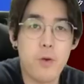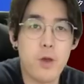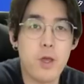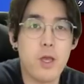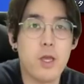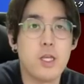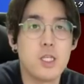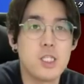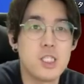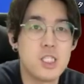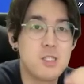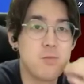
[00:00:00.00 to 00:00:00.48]

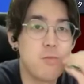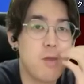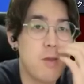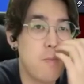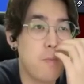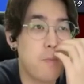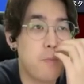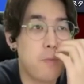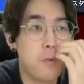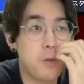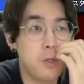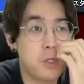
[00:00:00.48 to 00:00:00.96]
い。締
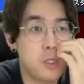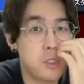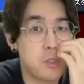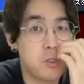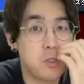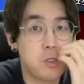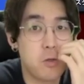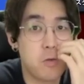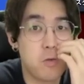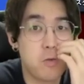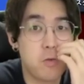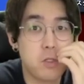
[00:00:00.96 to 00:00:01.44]
めっぽいって
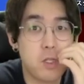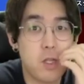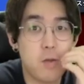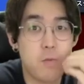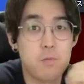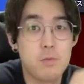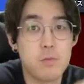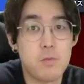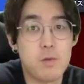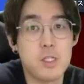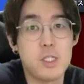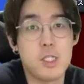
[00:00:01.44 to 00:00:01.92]
ちょっと日本語多
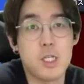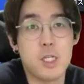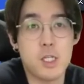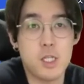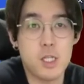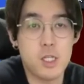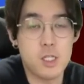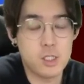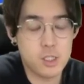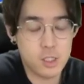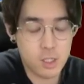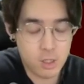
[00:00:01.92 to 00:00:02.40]
分間違ってる
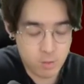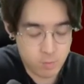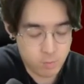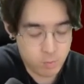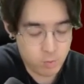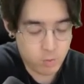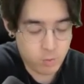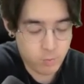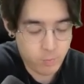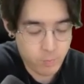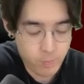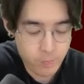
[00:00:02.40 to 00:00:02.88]
んですけど
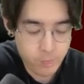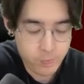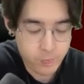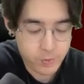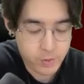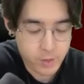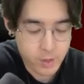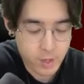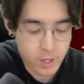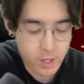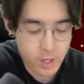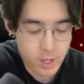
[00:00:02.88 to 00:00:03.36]
も。
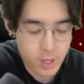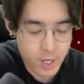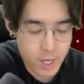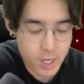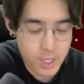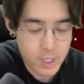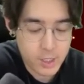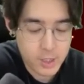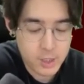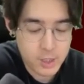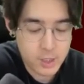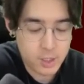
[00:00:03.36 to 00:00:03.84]

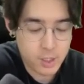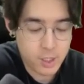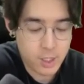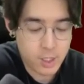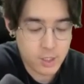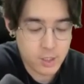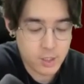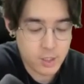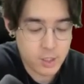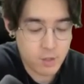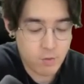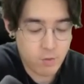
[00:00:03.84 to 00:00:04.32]
悲しい
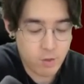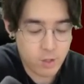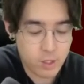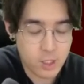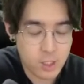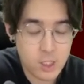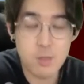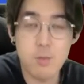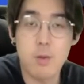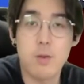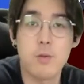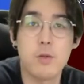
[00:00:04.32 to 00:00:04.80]
感じで終わっ
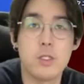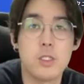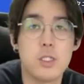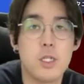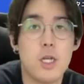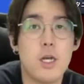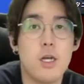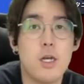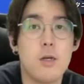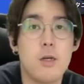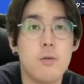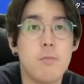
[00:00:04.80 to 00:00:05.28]
てしまいまし
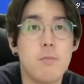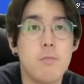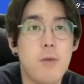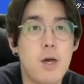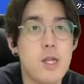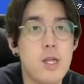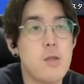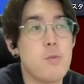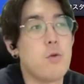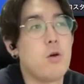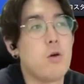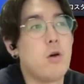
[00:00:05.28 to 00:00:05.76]
た。
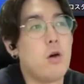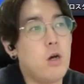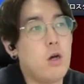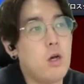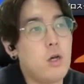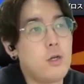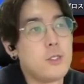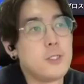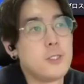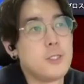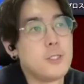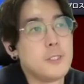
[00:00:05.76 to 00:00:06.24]
まあで
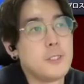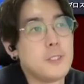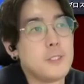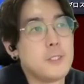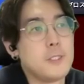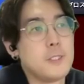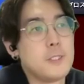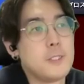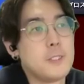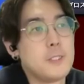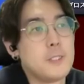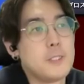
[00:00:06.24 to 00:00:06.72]
も、
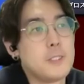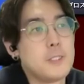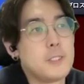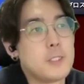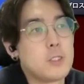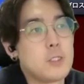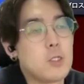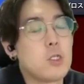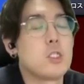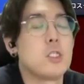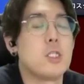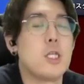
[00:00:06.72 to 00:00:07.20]

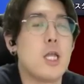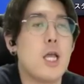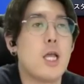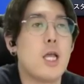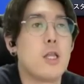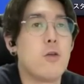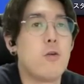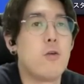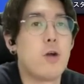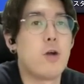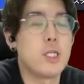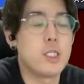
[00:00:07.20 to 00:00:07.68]
そうですね。
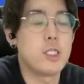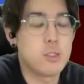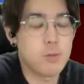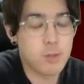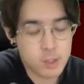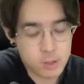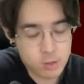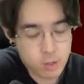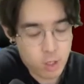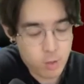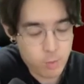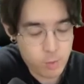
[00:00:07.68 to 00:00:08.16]
動画にし
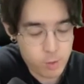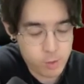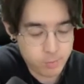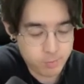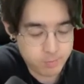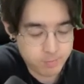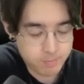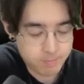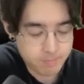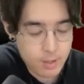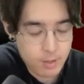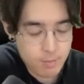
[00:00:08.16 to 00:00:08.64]
ます、これも。
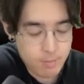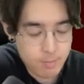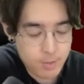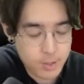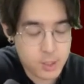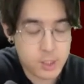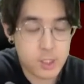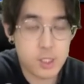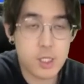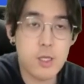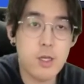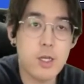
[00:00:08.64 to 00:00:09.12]

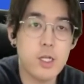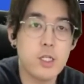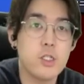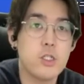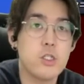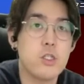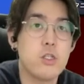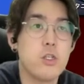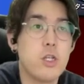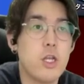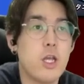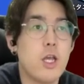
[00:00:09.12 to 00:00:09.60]
まあ、次は
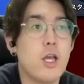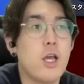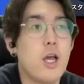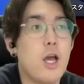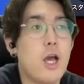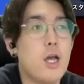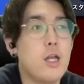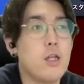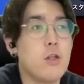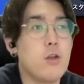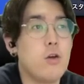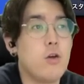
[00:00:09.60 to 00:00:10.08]
ちょっとね、
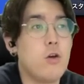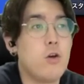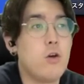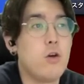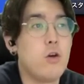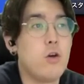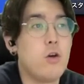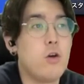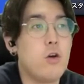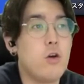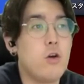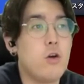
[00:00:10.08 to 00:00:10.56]
あ
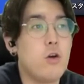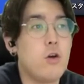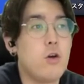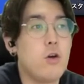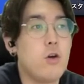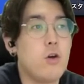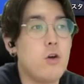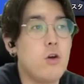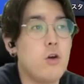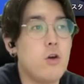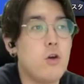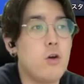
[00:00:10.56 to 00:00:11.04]

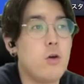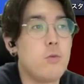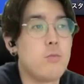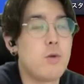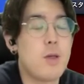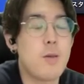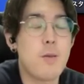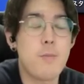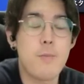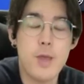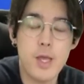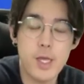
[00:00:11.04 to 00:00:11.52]
のー、
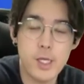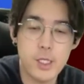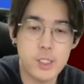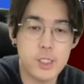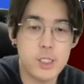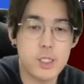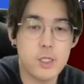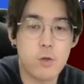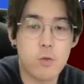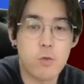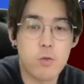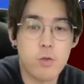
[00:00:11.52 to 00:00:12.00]
まあ、明
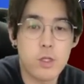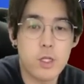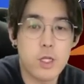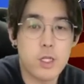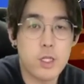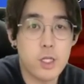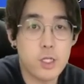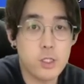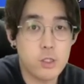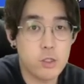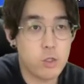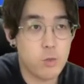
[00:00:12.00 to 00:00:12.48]
治献
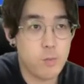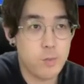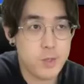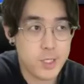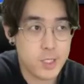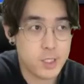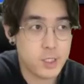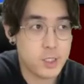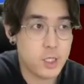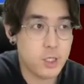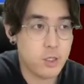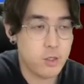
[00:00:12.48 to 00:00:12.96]
立ちょっと目
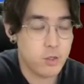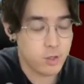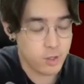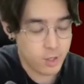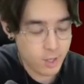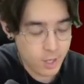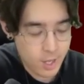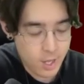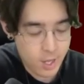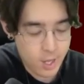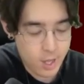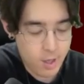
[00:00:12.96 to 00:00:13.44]
指してる
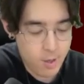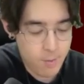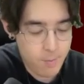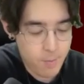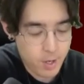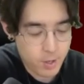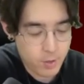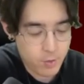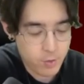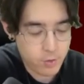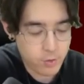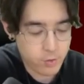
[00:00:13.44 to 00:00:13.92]
んで、
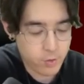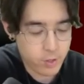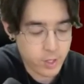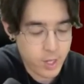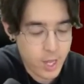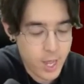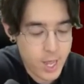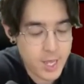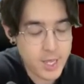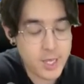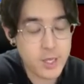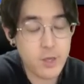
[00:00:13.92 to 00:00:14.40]
まあ、こういうのが
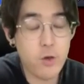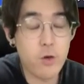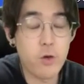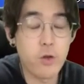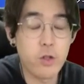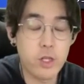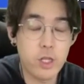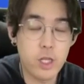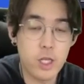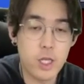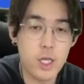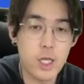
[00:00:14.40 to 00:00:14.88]
ないように